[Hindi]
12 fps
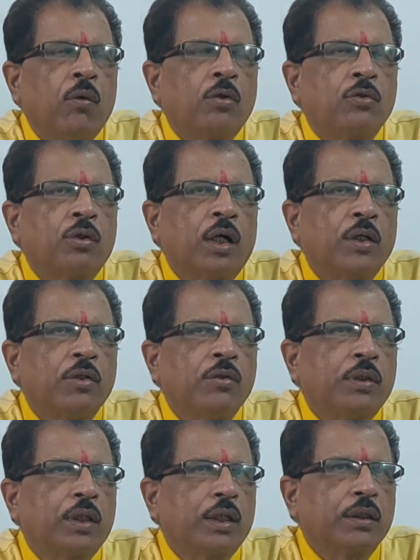और जो
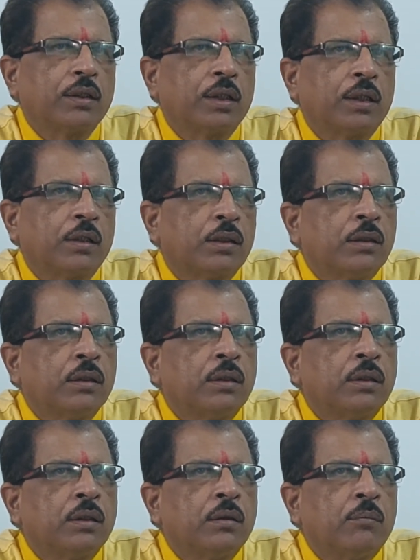हड्डियों के अंदर
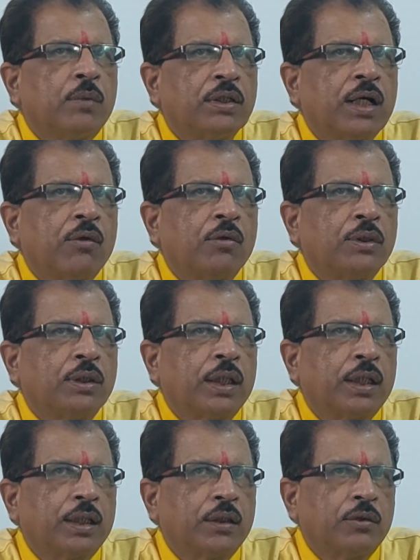मजा होती
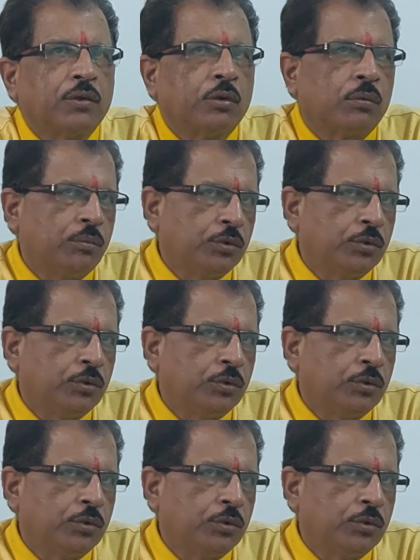है जो